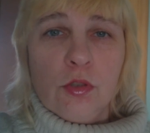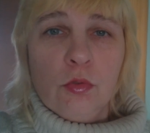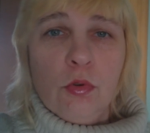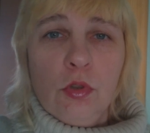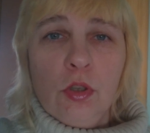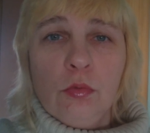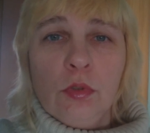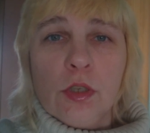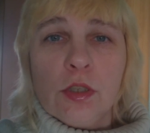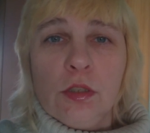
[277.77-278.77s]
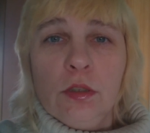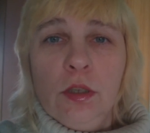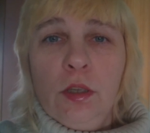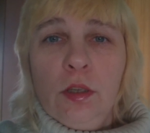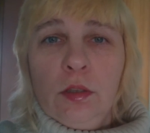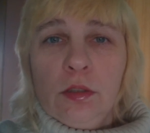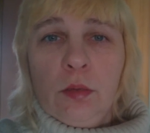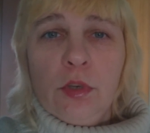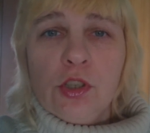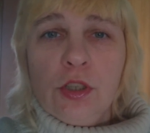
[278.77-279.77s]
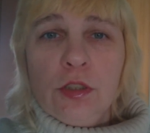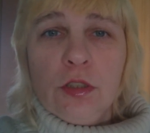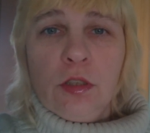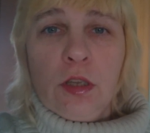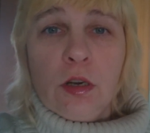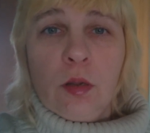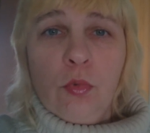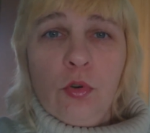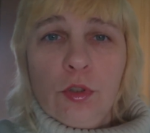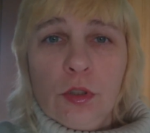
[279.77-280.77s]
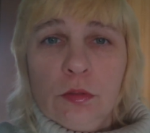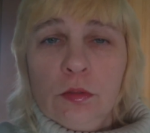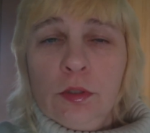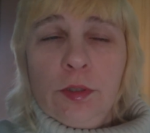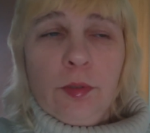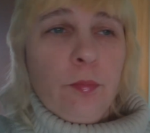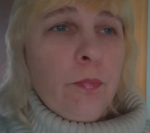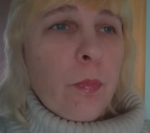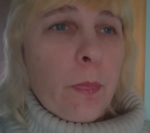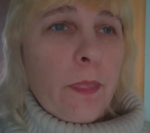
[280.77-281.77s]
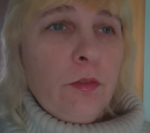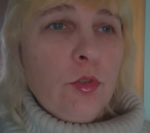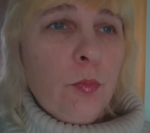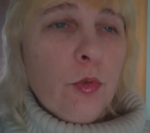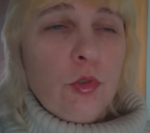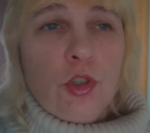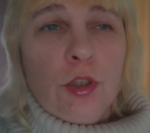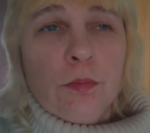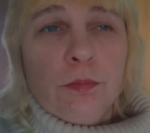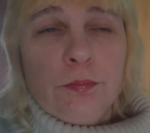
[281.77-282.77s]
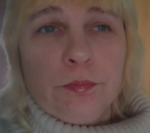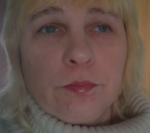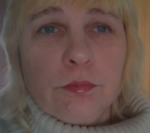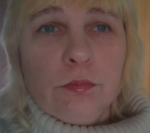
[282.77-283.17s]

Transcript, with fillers: У нас и уроки, у нас и домашние дела, и работа, и все прочее.